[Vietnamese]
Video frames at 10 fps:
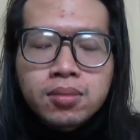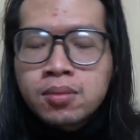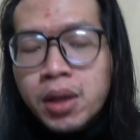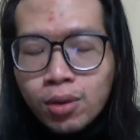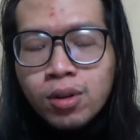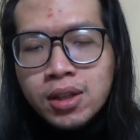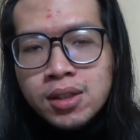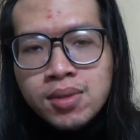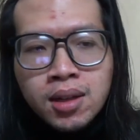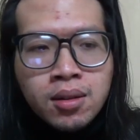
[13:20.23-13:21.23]
mình cũng có thể
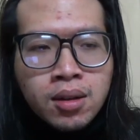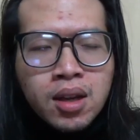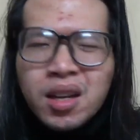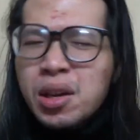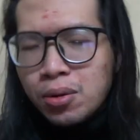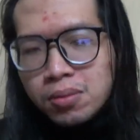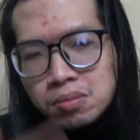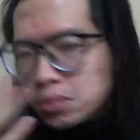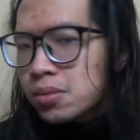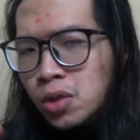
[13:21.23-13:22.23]
chấp nhận được kiểu
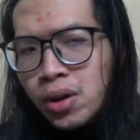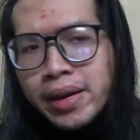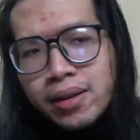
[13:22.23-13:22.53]
ok